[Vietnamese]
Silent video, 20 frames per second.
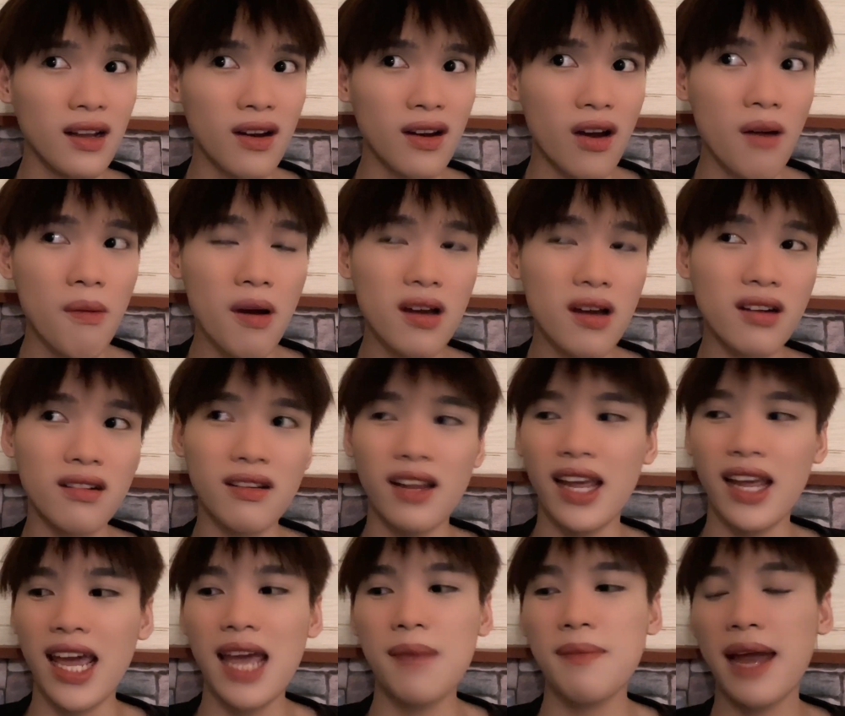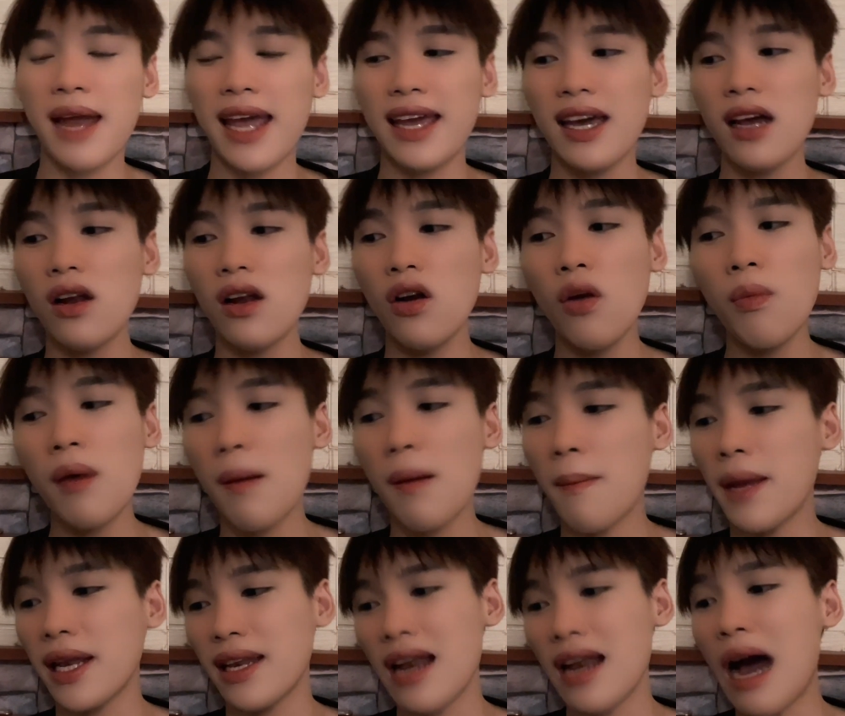nói mọi người thì em này á lúc mà
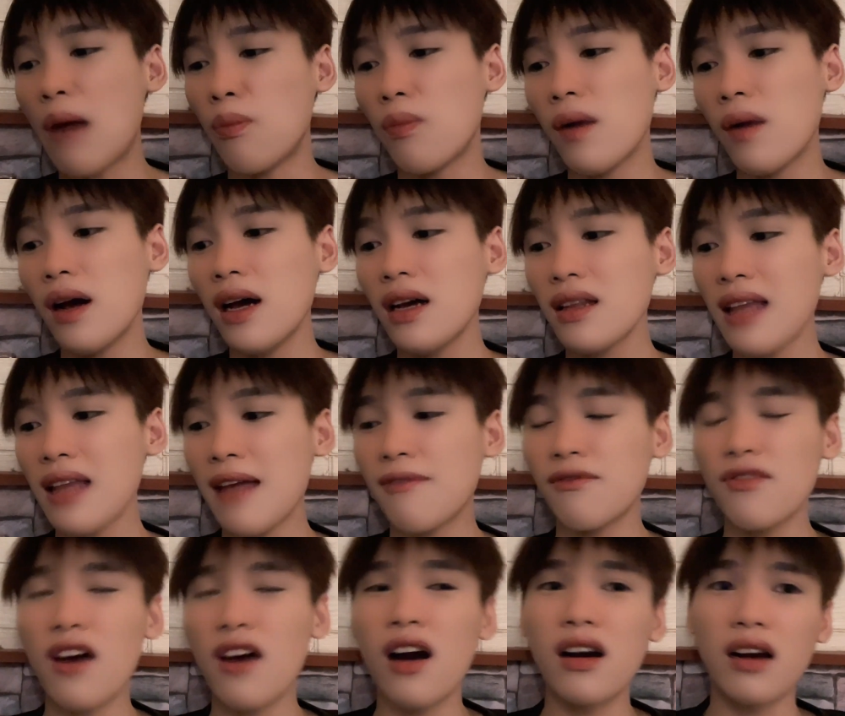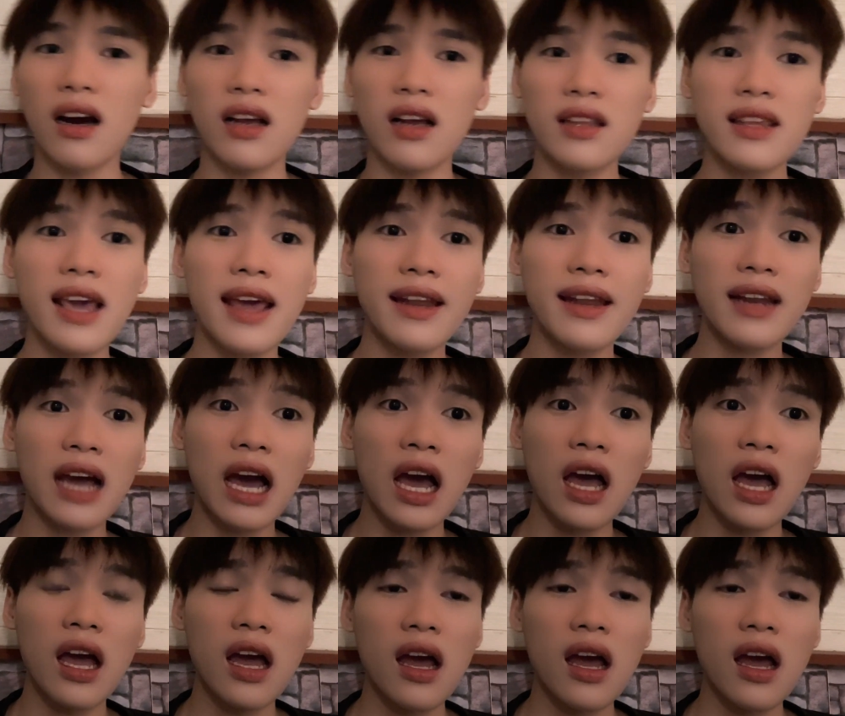mình đọc á, thành phần ở trên à,